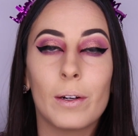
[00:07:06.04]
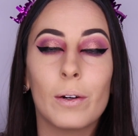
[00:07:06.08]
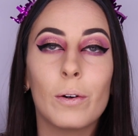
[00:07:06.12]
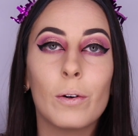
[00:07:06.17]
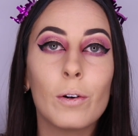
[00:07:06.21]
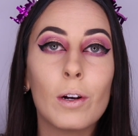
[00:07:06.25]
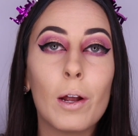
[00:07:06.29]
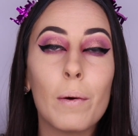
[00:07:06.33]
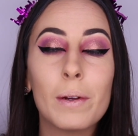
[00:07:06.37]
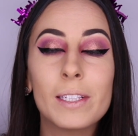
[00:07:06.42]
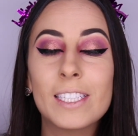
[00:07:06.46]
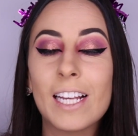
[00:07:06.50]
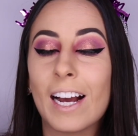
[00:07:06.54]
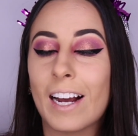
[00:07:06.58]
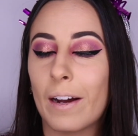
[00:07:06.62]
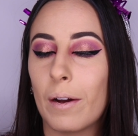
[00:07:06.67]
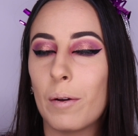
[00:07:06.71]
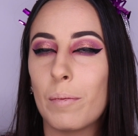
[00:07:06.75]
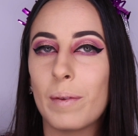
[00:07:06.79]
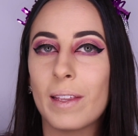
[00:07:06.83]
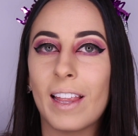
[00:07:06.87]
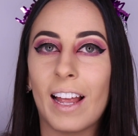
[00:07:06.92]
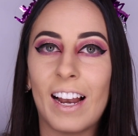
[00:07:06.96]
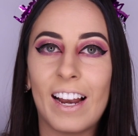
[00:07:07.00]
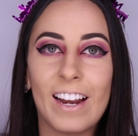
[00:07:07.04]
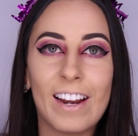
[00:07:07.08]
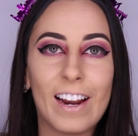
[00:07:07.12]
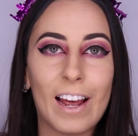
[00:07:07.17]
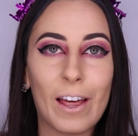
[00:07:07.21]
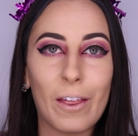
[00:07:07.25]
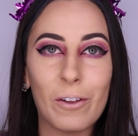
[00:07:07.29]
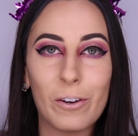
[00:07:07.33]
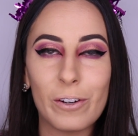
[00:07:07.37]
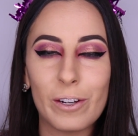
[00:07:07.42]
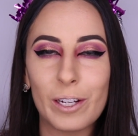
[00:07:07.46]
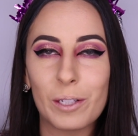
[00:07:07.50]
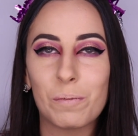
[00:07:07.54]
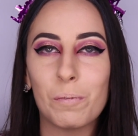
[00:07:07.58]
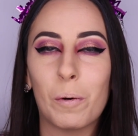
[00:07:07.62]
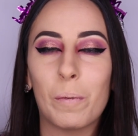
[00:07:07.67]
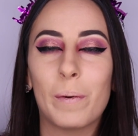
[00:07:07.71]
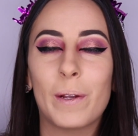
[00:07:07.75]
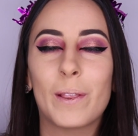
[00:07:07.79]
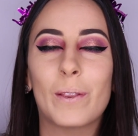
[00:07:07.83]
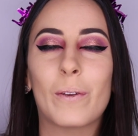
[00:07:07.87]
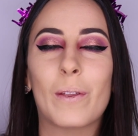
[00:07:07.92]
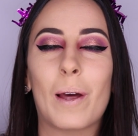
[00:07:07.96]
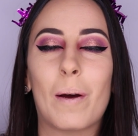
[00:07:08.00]
Una vez que acabe mi delineado, es
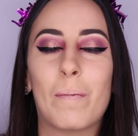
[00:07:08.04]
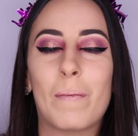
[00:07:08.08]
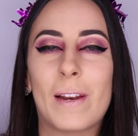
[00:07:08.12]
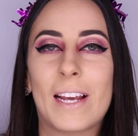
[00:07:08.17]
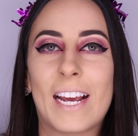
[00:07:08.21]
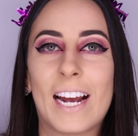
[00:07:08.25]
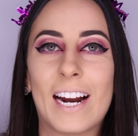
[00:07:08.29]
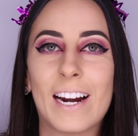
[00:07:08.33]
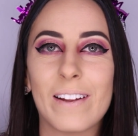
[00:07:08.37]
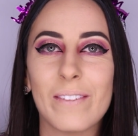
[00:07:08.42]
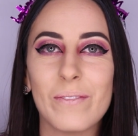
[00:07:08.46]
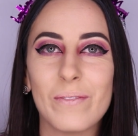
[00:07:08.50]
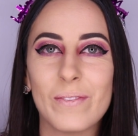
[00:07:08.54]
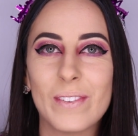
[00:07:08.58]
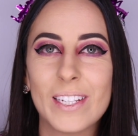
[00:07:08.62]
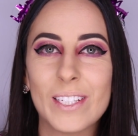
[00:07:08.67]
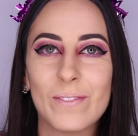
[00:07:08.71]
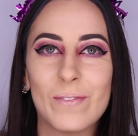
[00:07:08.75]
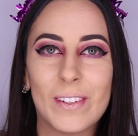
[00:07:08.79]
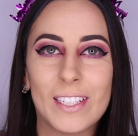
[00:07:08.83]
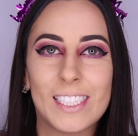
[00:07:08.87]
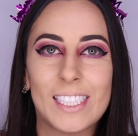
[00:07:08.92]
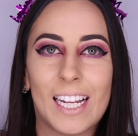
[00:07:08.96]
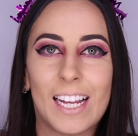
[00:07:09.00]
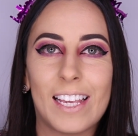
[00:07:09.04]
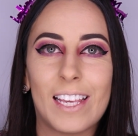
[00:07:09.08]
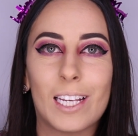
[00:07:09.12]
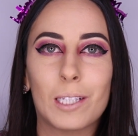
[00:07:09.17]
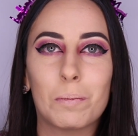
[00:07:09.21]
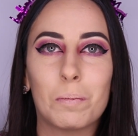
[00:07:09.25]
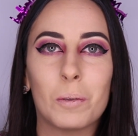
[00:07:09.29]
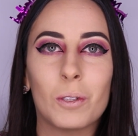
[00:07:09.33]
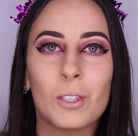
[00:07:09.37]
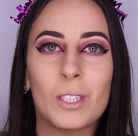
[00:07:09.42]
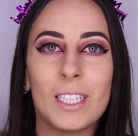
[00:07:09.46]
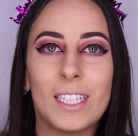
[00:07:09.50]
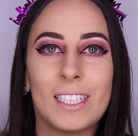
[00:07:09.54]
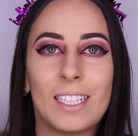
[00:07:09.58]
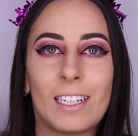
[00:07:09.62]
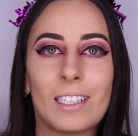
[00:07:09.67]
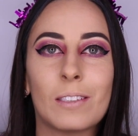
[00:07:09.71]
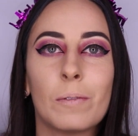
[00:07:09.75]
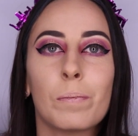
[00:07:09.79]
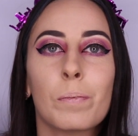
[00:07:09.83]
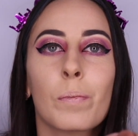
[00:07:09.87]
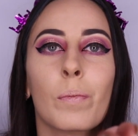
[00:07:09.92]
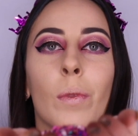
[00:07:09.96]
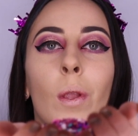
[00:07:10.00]
momento de aplicar mis pestañas
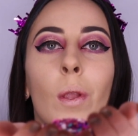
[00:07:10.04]
postizas.